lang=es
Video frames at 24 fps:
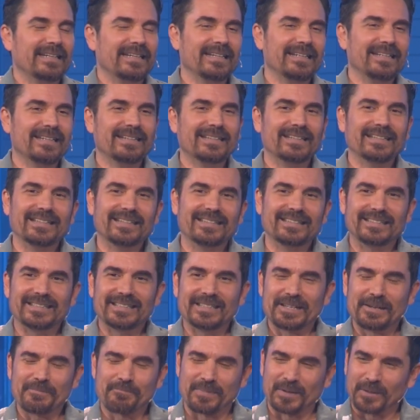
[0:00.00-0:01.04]

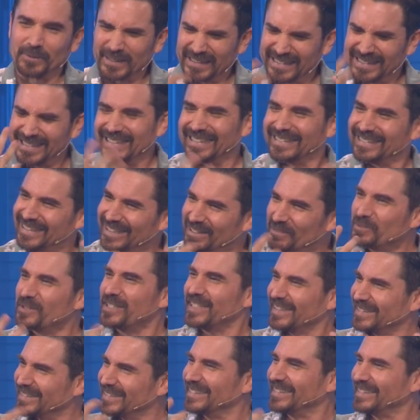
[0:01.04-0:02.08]
Y, pero esa, esa,
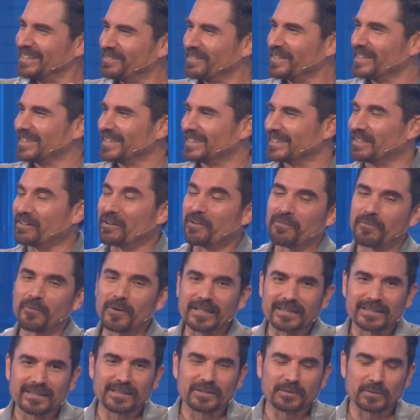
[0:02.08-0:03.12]
lucha sí estaba, estaba
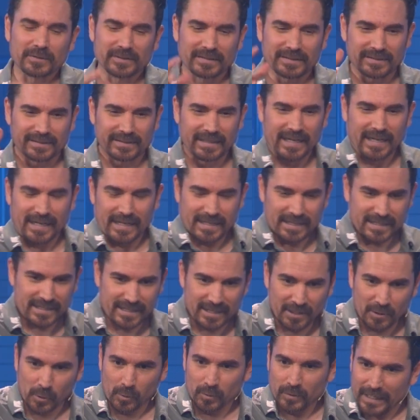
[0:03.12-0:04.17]
fuerte. Entonces
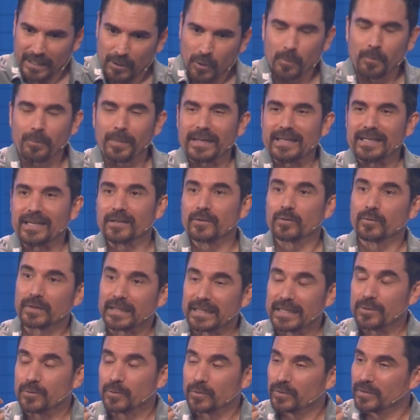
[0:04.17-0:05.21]
llegó una compañía
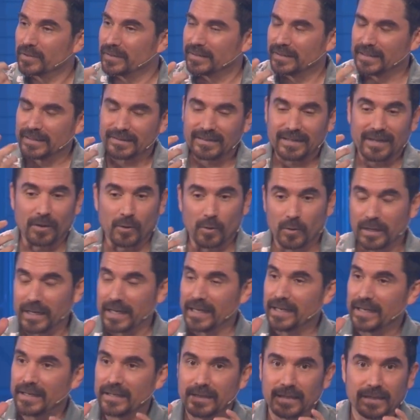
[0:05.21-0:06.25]
donde yo decía, ok,
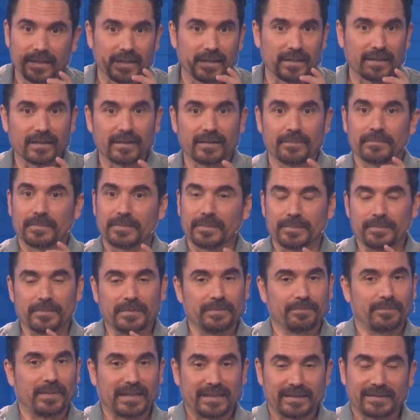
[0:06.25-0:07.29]

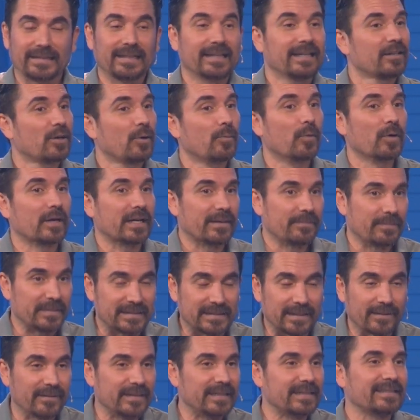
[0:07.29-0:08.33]
me pareciera como que me
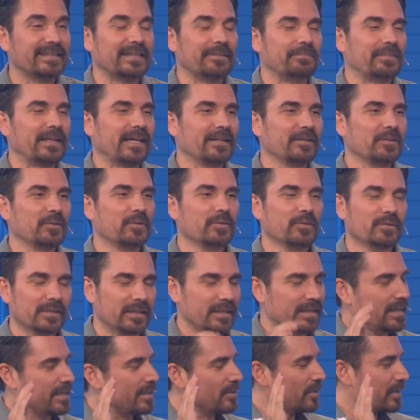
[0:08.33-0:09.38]
estaban aceptando
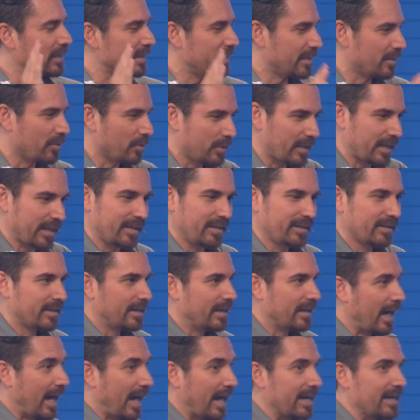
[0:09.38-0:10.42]
y yo dije, ok,
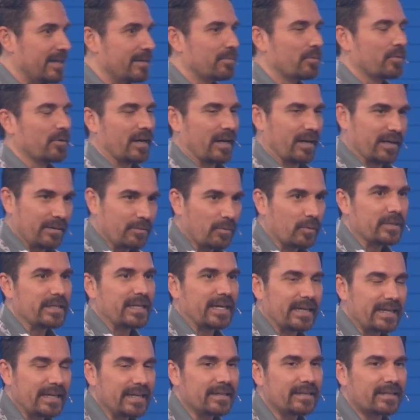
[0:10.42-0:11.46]
ahí voy, ahí
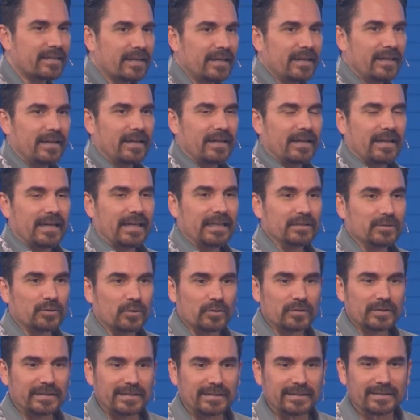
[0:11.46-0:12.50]
voy a ir.
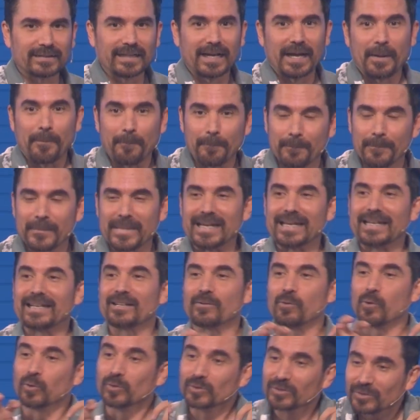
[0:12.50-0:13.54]
Entonces,
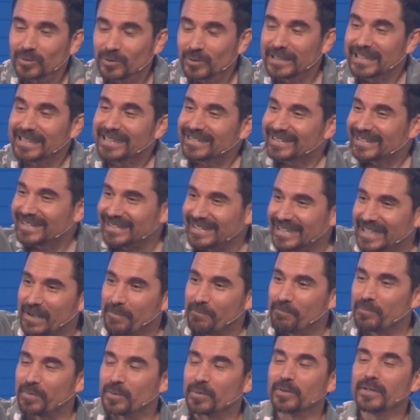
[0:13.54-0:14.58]
en, justo en ese
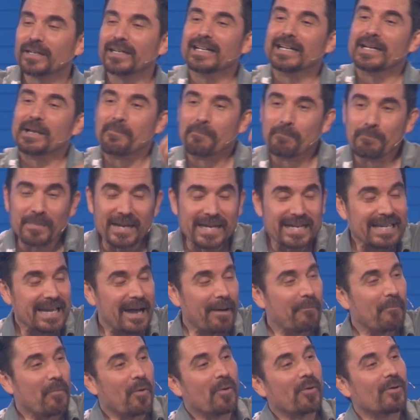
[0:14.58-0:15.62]
tiempo me
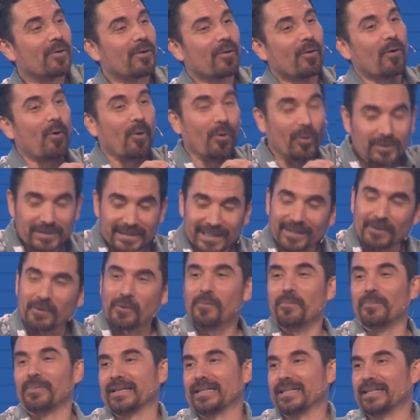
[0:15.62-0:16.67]
llamó otra
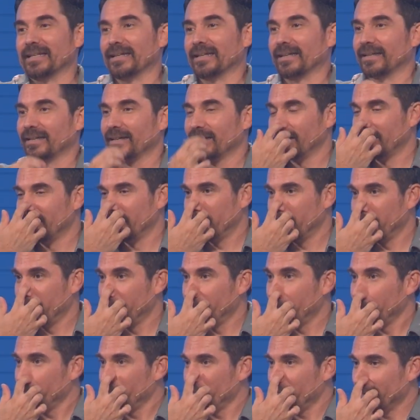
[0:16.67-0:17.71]
compañía
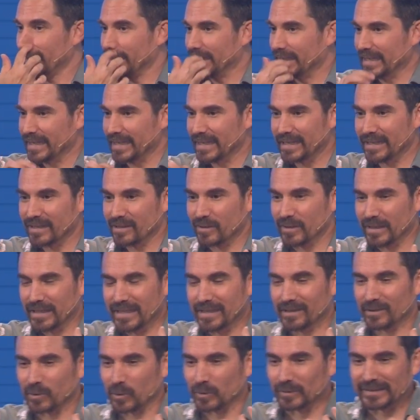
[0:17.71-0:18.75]

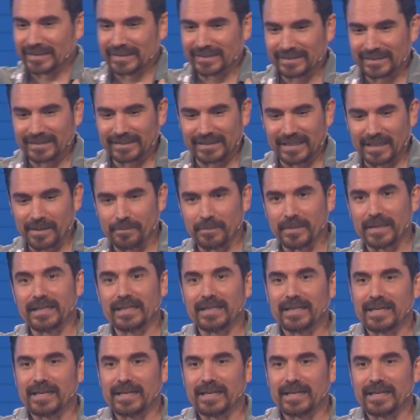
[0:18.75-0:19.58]
y, entonces este, me